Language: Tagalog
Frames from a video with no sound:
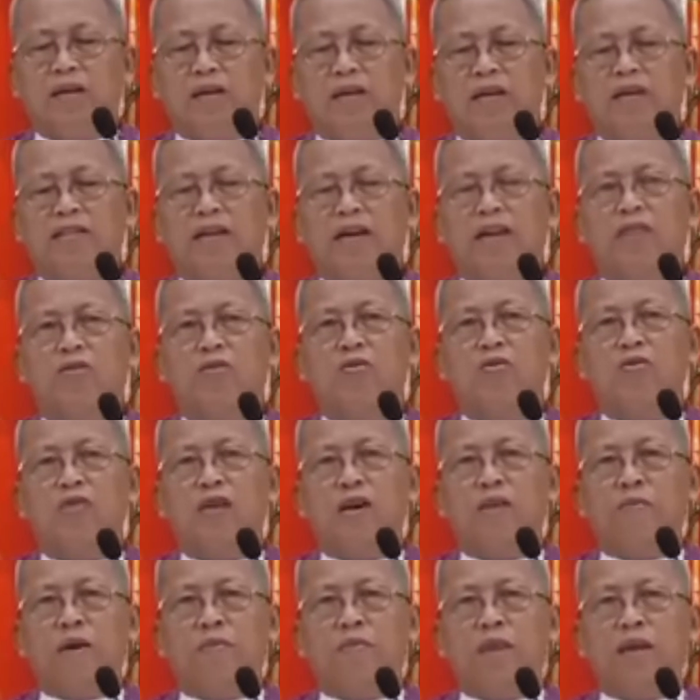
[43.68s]
Diri sa atong
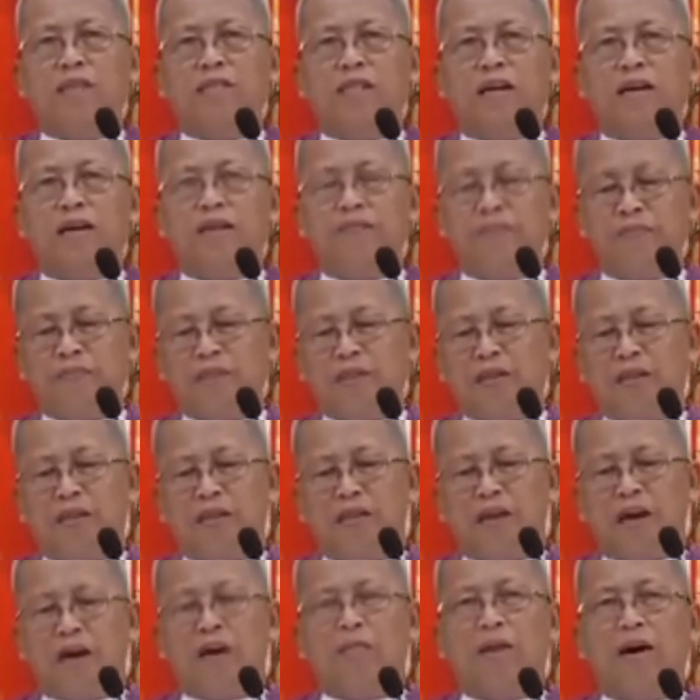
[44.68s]
unang pagbasa,
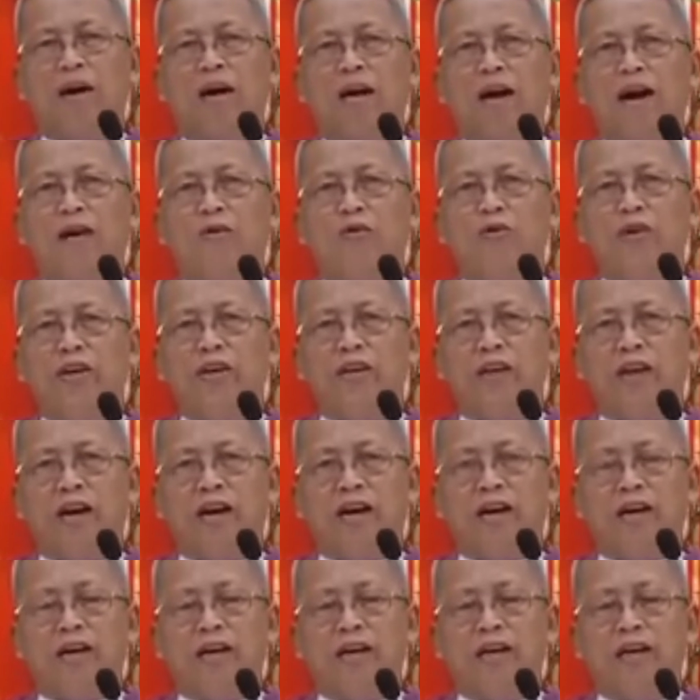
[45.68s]
ang mga kahoy
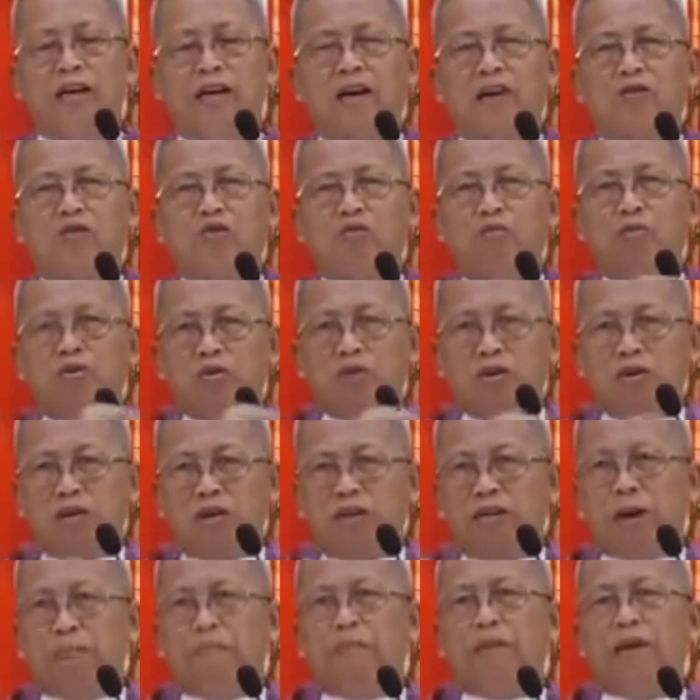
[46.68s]
nga
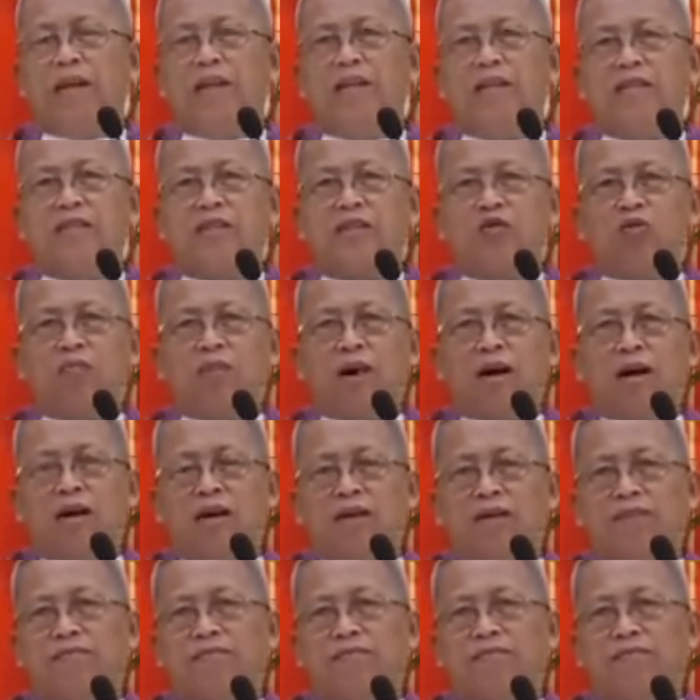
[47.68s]
nagtubo daplin sa suba